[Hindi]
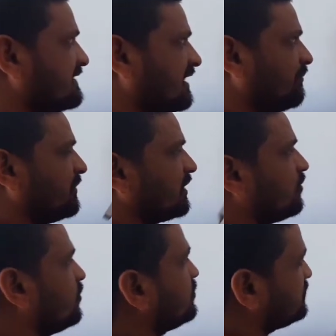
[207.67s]
इस नंबर
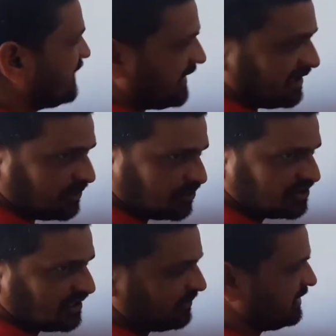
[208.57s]
को सेकेंड
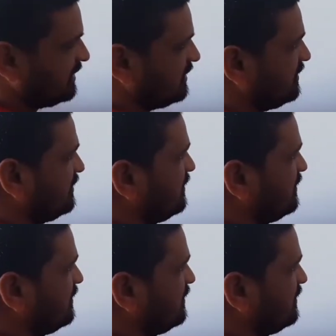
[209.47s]
क्वेश्चन में